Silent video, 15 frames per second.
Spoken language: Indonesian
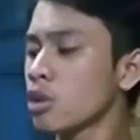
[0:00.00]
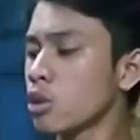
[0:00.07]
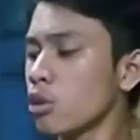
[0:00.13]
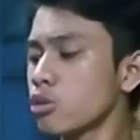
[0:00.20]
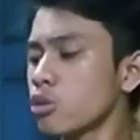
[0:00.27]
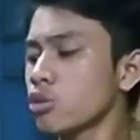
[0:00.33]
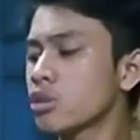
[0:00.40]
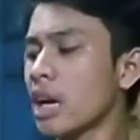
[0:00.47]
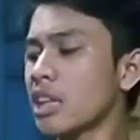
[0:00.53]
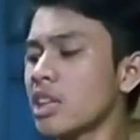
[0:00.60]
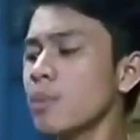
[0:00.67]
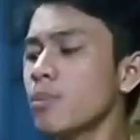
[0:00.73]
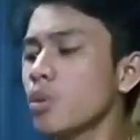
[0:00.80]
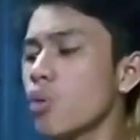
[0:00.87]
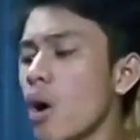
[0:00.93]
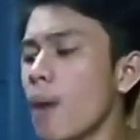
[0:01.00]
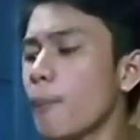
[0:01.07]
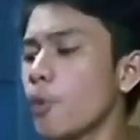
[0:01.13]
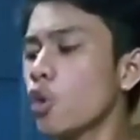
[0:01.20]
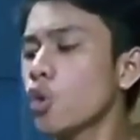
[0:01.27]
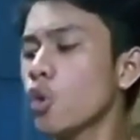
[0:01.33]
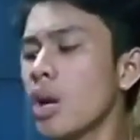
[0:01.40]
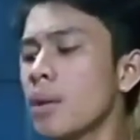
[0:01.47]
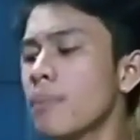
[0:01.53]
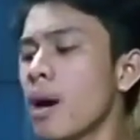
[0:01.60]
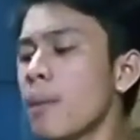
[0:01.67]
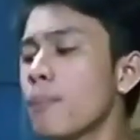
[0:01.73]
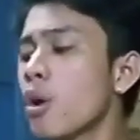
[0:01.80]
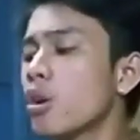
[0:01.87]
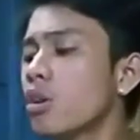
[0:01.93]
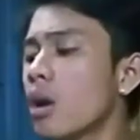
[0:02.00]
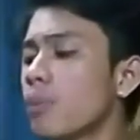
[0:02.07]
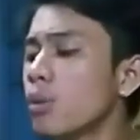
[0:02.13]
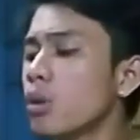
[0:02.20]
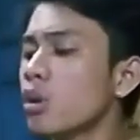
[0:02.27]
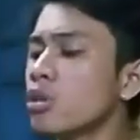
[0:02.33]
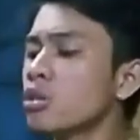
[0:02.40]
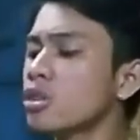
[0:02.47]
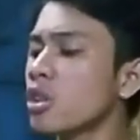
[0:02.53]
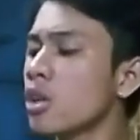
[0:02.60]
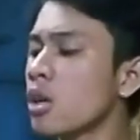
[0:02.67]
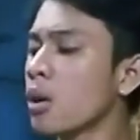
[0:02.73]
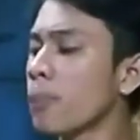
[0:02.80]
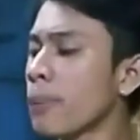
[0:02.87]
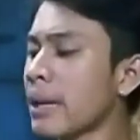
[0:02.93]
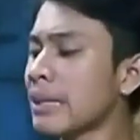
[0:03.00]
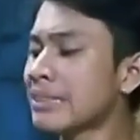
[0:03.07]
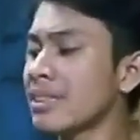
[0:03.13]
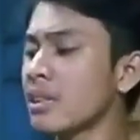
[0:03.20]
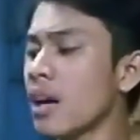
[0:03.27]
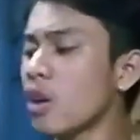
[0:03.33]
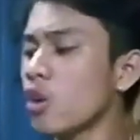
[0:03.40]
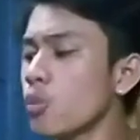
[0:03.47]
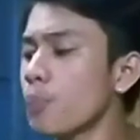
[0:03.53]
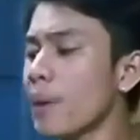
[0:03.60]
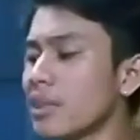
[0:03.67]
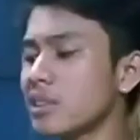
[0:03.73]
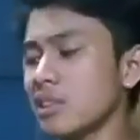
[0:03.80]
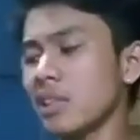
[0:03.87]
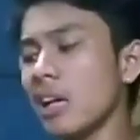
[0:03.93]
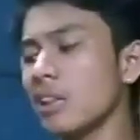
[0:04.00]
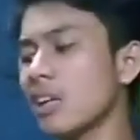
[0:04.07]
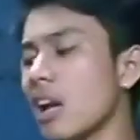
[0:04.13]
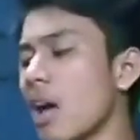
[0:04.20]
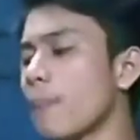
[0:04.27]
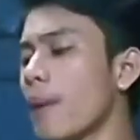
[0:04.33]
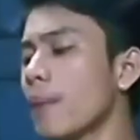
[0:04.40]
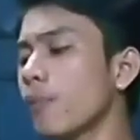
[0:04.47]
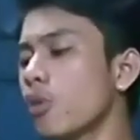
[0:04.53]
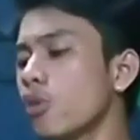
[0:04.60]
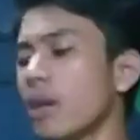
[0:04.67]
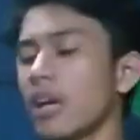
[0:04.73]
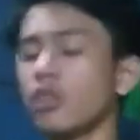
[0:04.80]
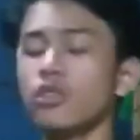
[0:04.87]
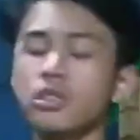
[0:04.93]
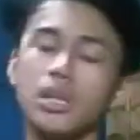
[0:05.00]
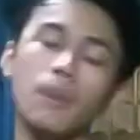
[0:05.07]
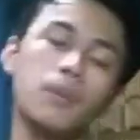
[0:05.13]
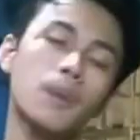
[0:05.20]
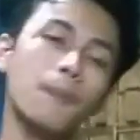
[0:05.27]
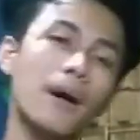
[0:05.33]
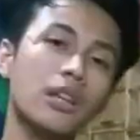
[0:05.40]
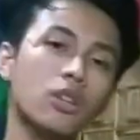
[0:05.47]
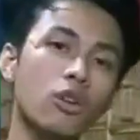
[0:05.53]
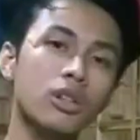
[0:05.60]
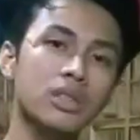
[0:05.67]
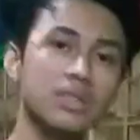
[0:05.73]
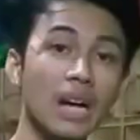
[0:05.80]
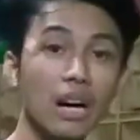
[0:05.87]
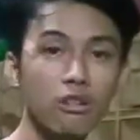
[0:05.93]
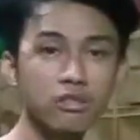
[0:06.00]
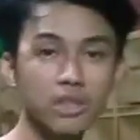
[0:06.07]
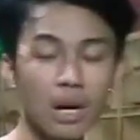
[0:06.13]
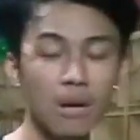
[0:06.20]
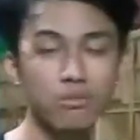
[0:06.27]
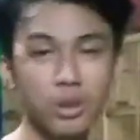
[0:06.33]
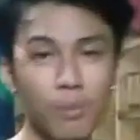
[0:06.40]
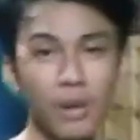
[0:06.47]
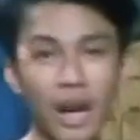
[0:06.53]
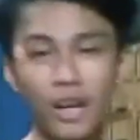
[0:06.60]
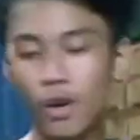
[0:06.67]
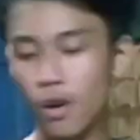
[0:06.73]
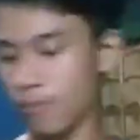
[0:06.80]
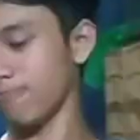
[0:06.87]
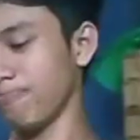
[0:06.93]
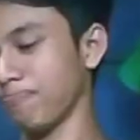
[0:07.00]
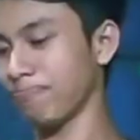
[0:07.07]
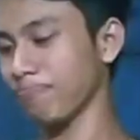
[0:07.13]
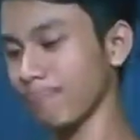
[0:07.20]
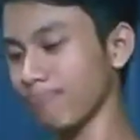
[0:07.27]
Telutup Jatim 2025 Bondol Mulus Leci Dekung Pacitan 80 Nah itu siap dipantau di Cakung jam 9 om oh,